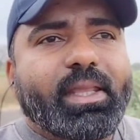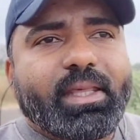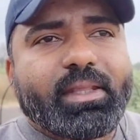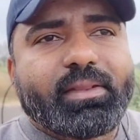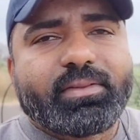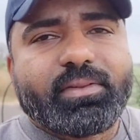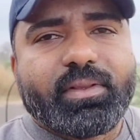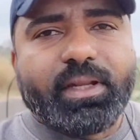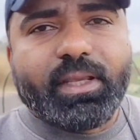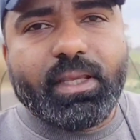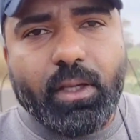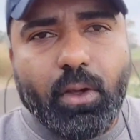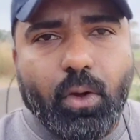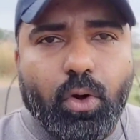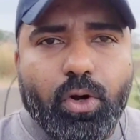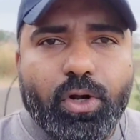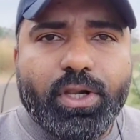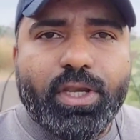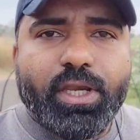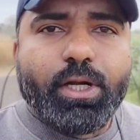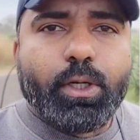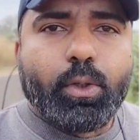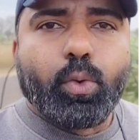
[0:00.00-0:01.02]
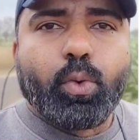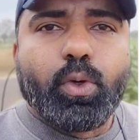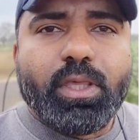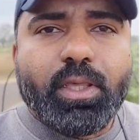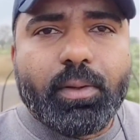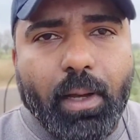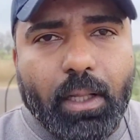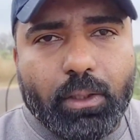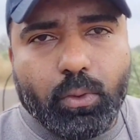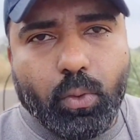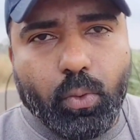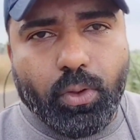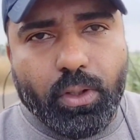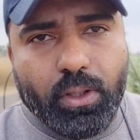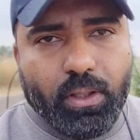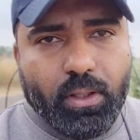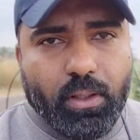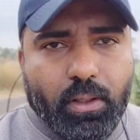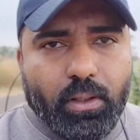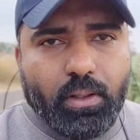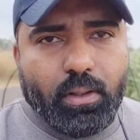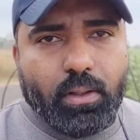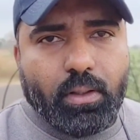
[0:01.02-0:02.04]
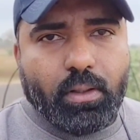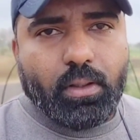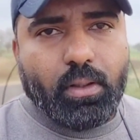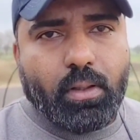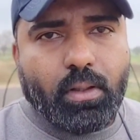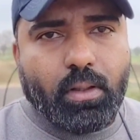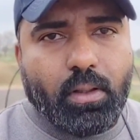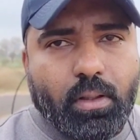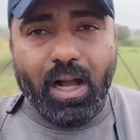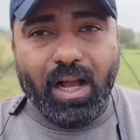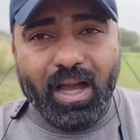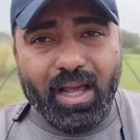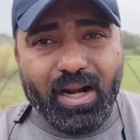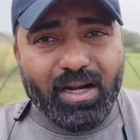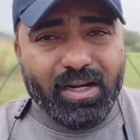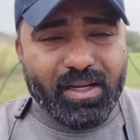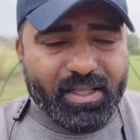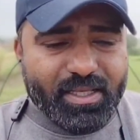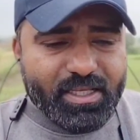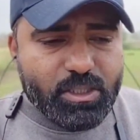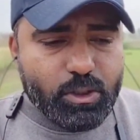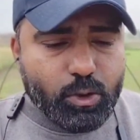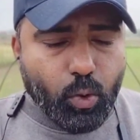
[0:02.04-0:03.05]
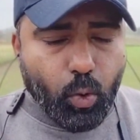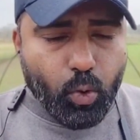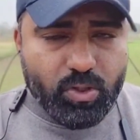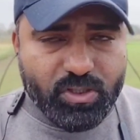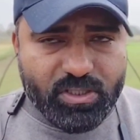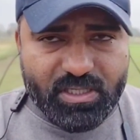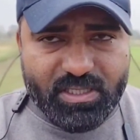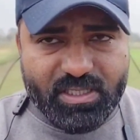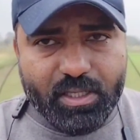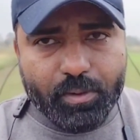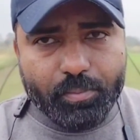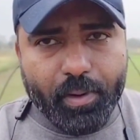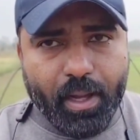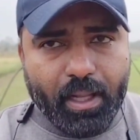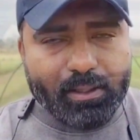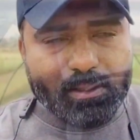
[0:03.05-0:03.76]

डी थ्री और डी टू की बात हो रही है अगर इनकी सोर्सेस की